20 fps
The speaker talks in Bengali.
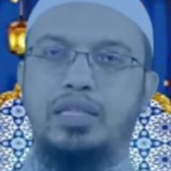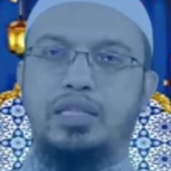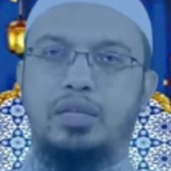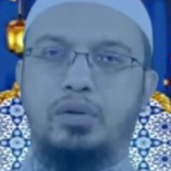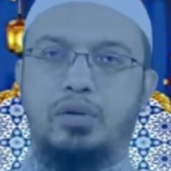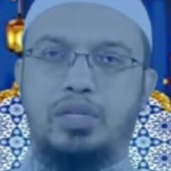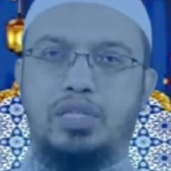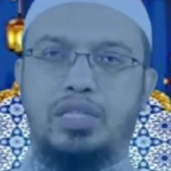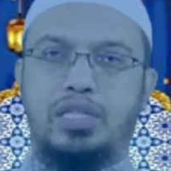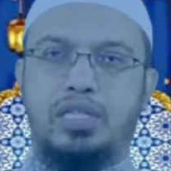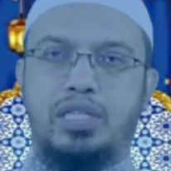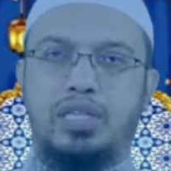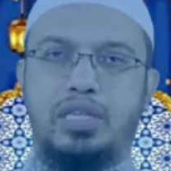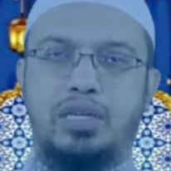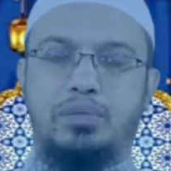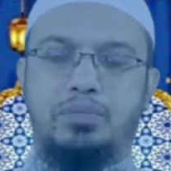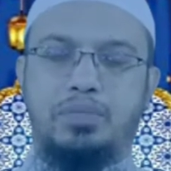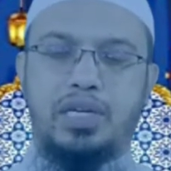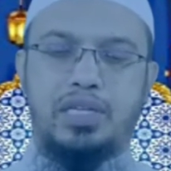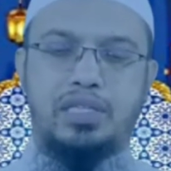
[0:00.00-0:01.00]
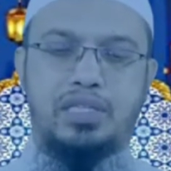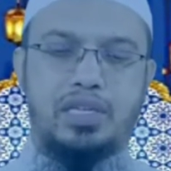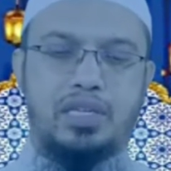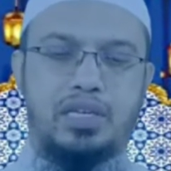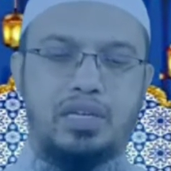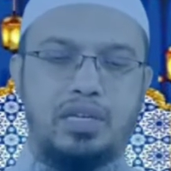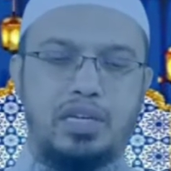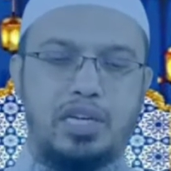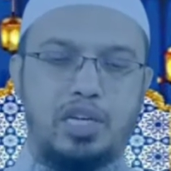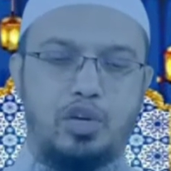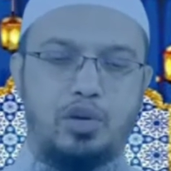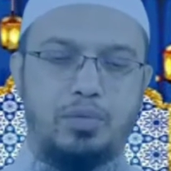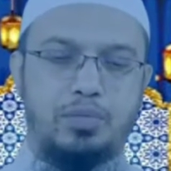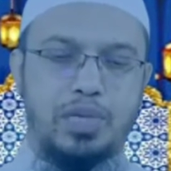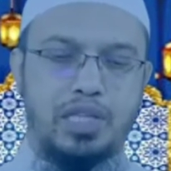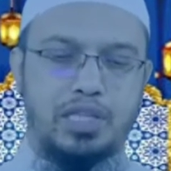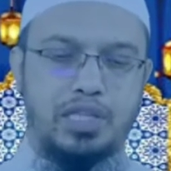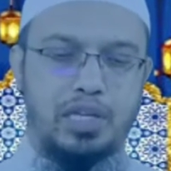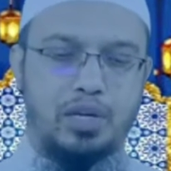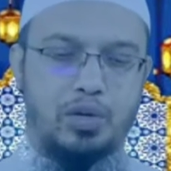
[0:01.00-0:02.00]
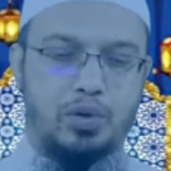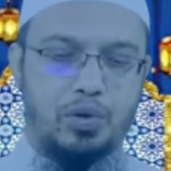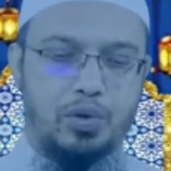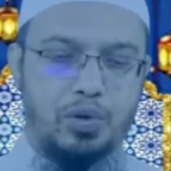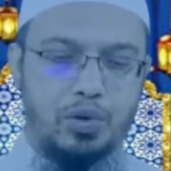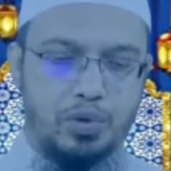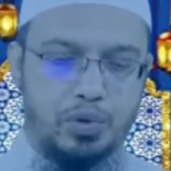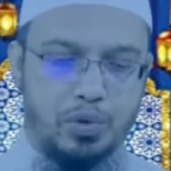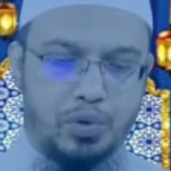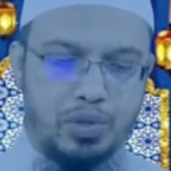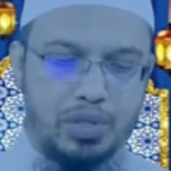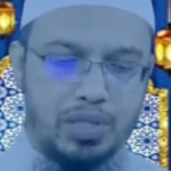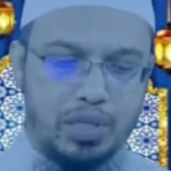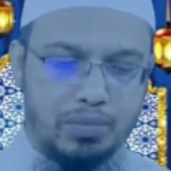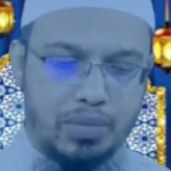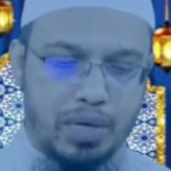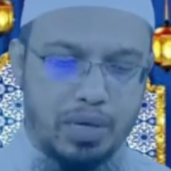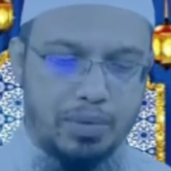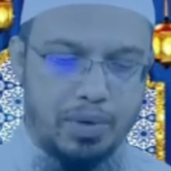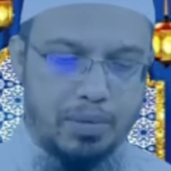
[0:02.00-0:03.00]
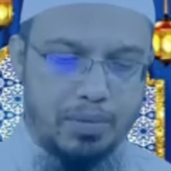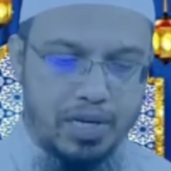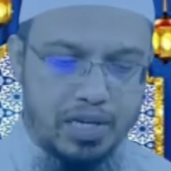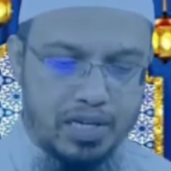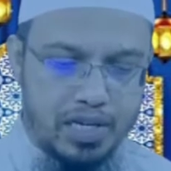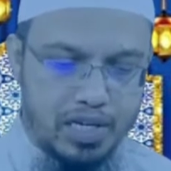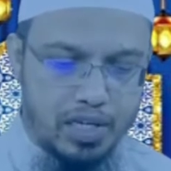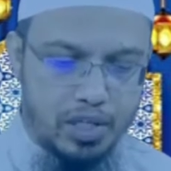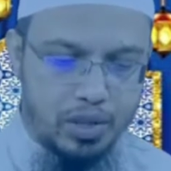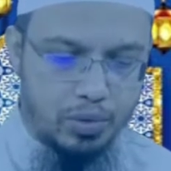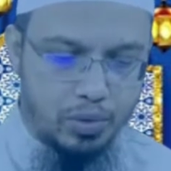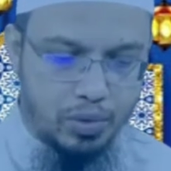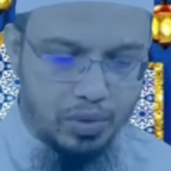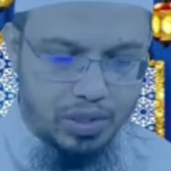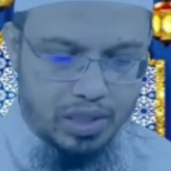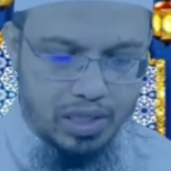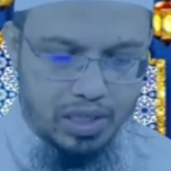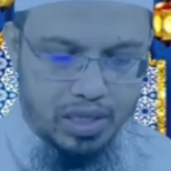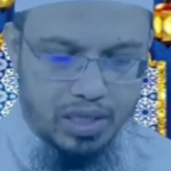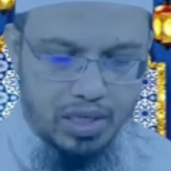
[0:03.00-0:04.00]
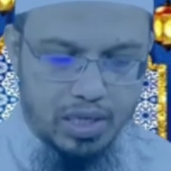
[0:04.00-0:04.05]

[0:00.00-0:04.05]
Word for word: তাহলে সেটা তিনি পেজের নিয়ম নীতি লঙ্ঘন করছেন বারবার আমরা এটি নিষেধ করছি